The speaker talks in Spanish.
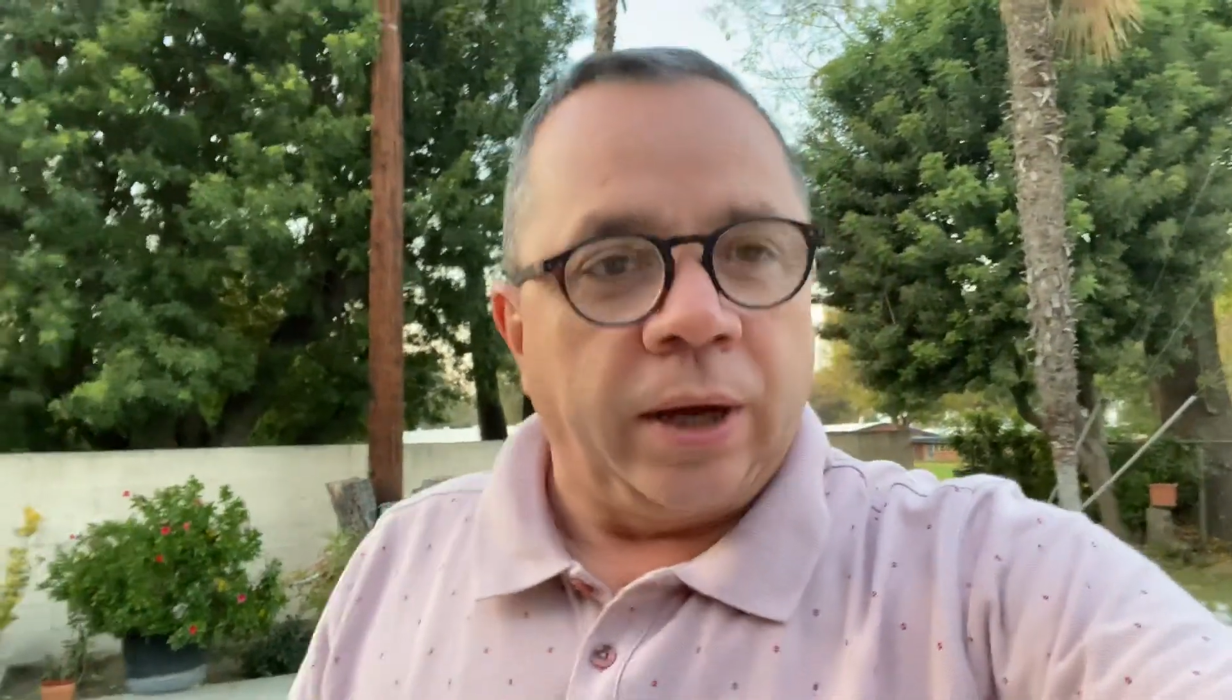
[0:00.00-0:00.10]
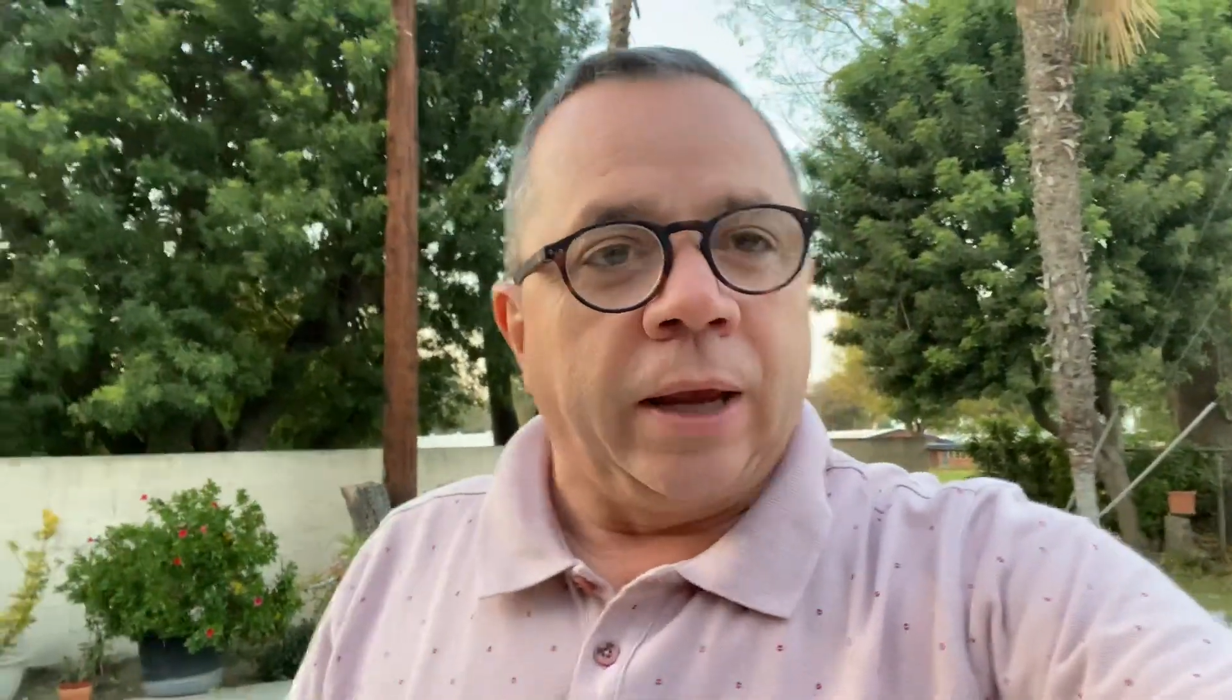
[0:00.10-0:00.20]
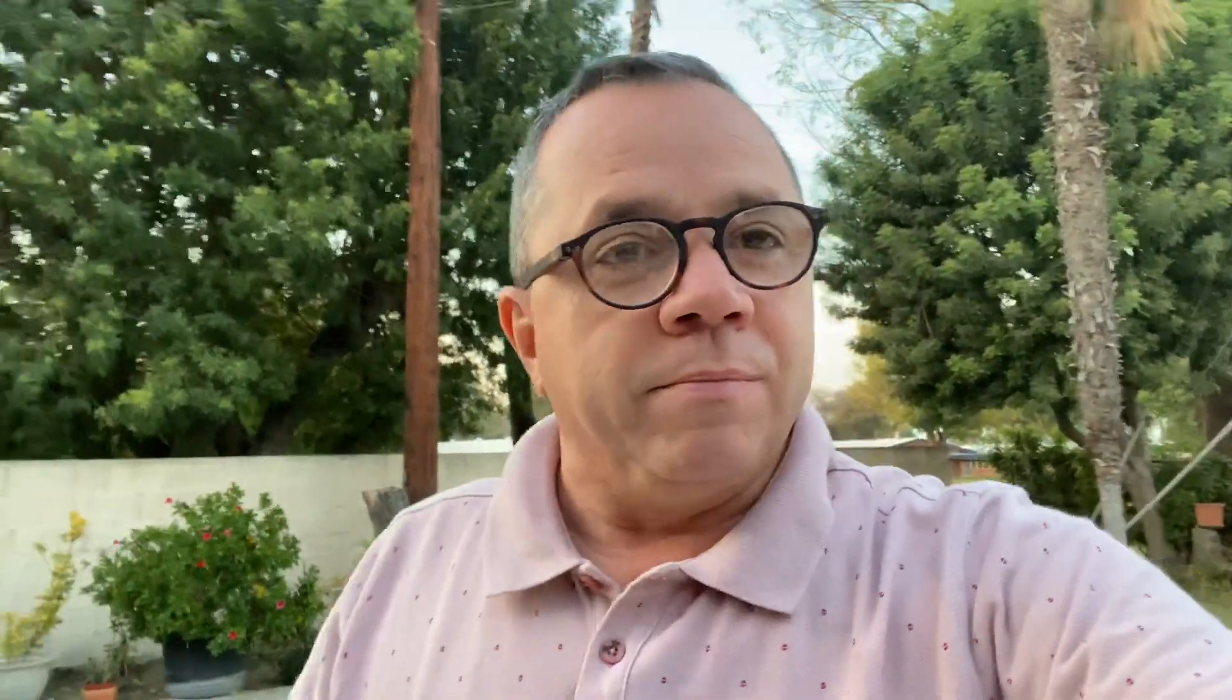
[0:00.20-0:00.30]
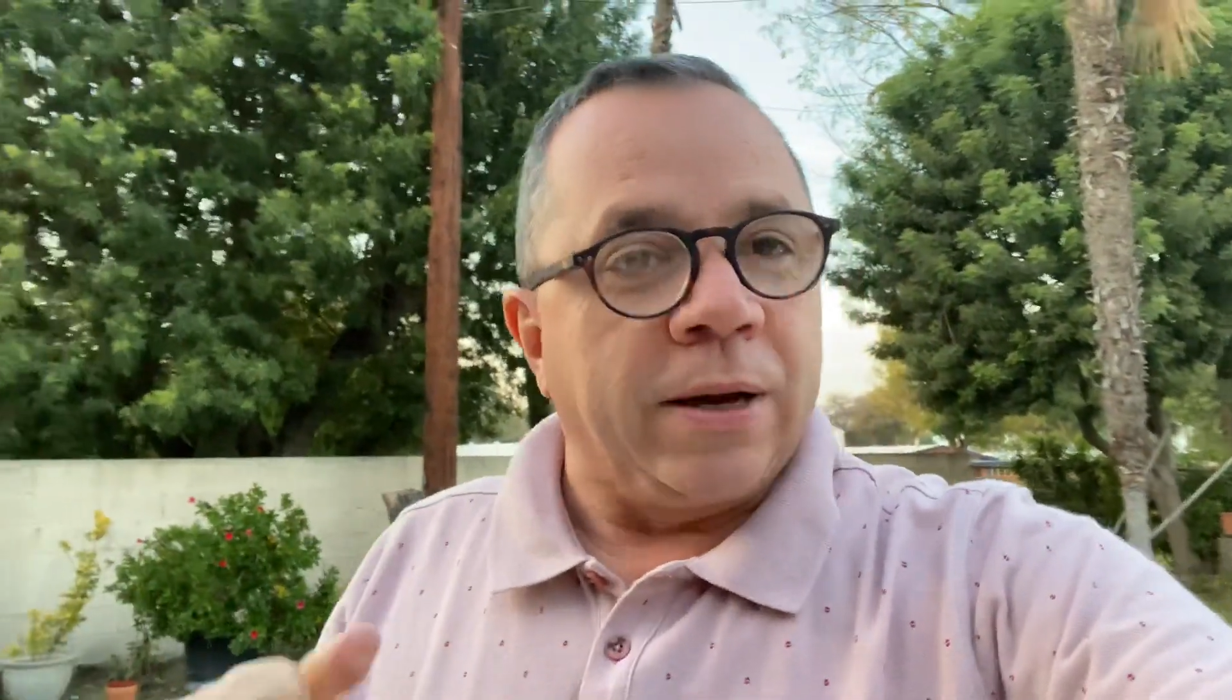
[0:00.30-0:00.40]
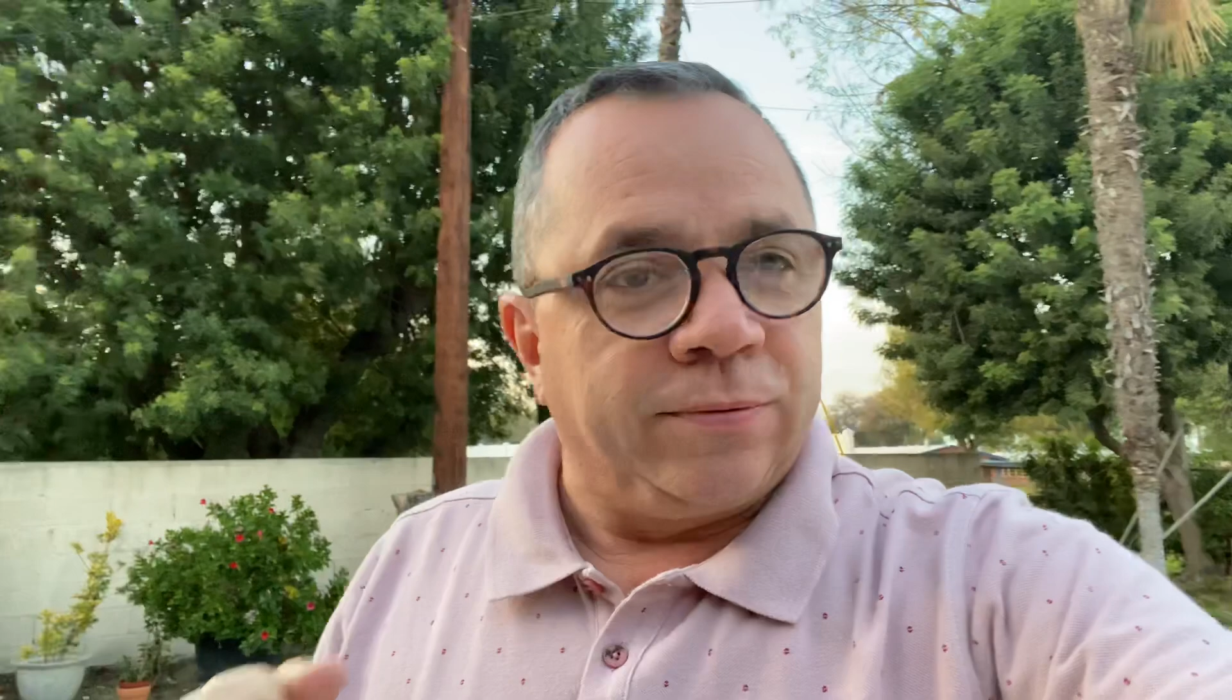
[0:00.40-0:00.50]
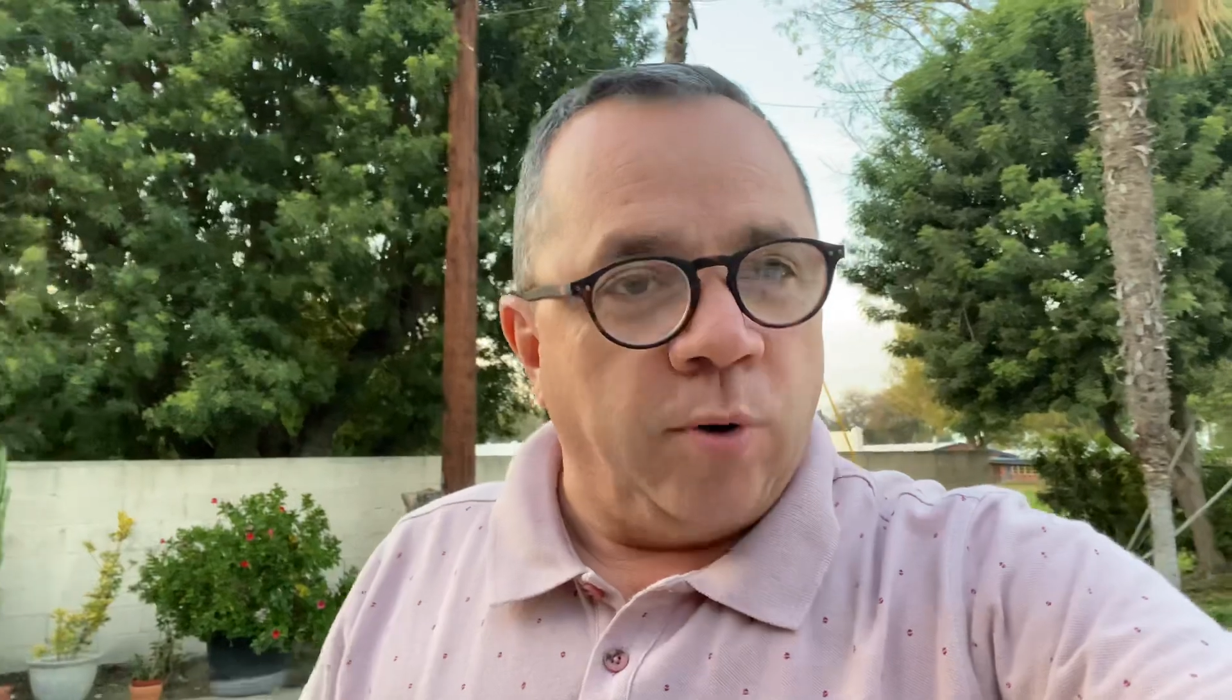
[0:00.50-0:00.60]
es más